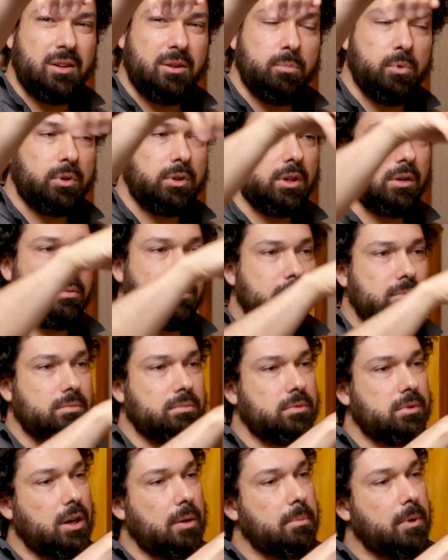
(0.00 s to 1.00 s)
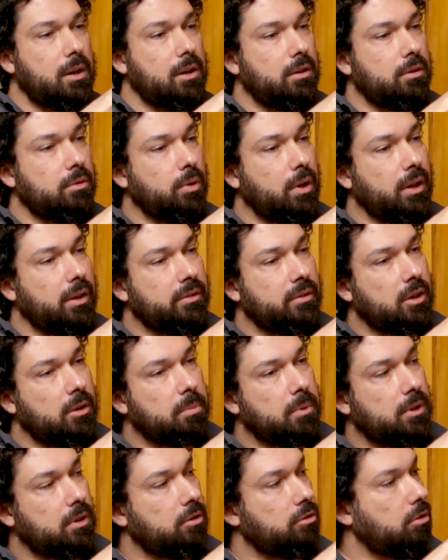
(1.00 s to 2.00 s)
botar um, um trabalhinho extra
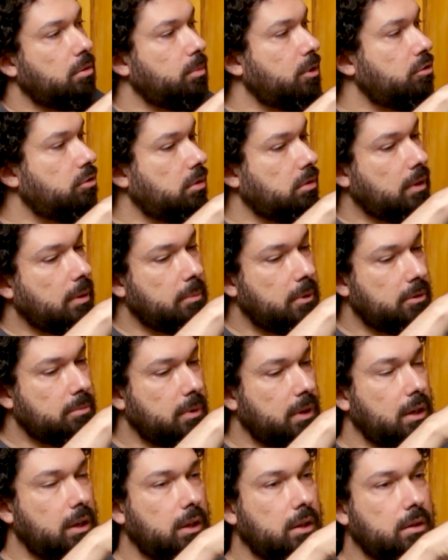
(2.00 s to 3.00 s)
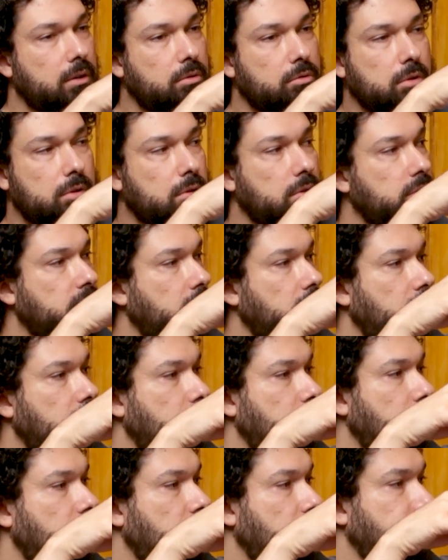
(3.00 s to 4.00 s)
para deixar o mindinho na mesma linha que os outros ah, dedos.
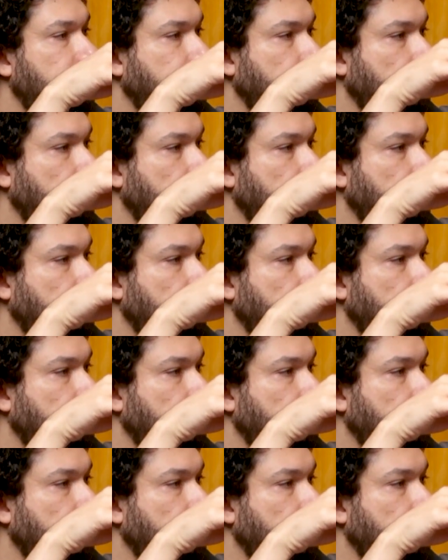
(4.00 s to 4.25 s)
Ah,